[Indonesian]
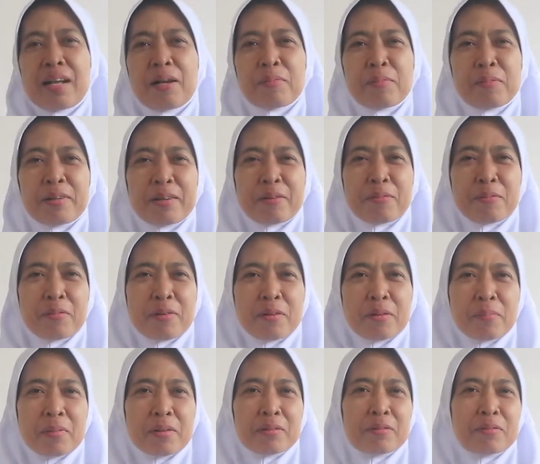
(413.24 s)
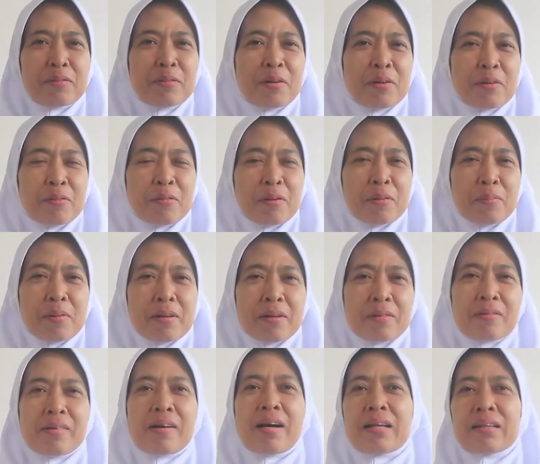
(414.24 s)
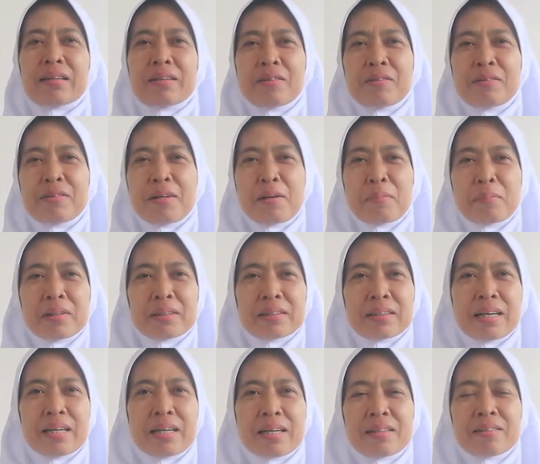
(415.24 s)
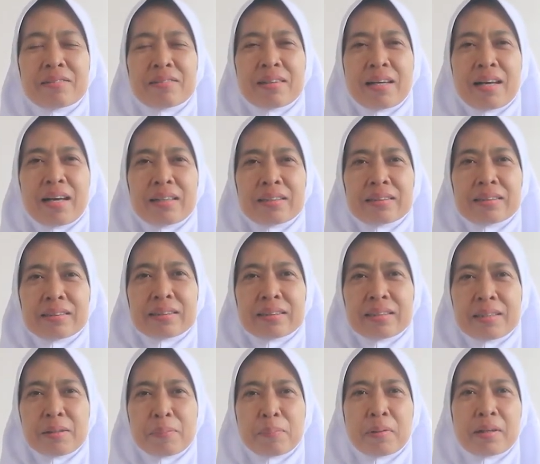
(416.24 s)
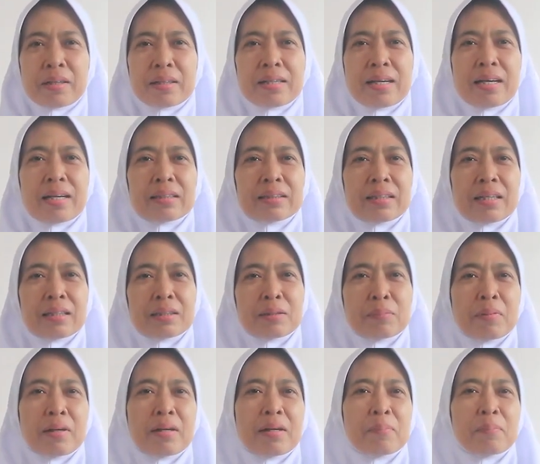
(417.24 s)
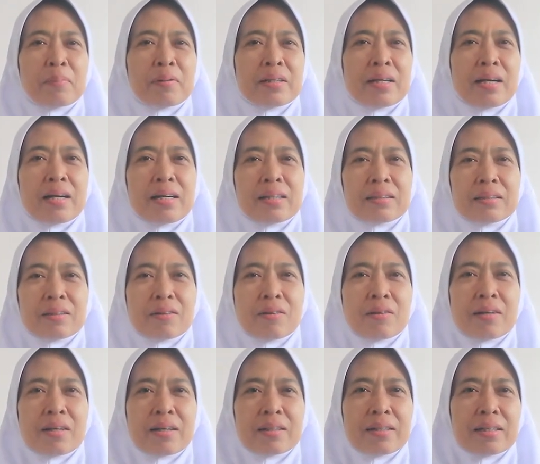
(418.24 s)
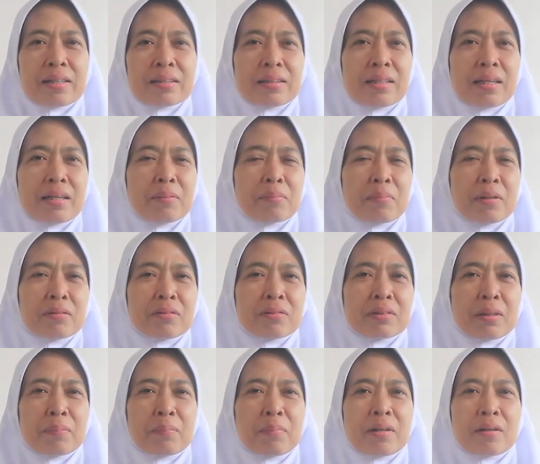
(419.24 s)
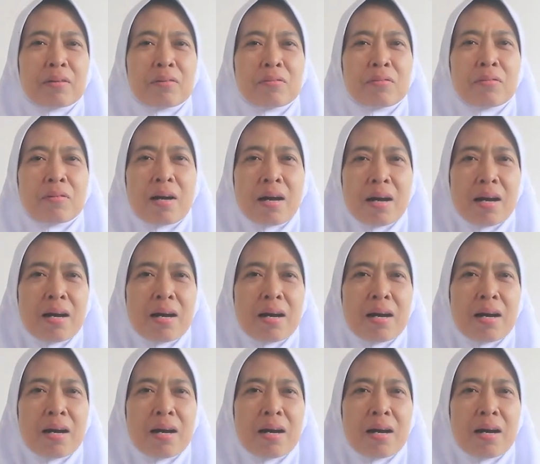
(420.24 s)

Assalamualaikum warahmatullahi wabarakatuh. Nama saya Yuliasi. Pekerjaan saya sebagai penjaga sekolah di SDN Batu Cetar 2.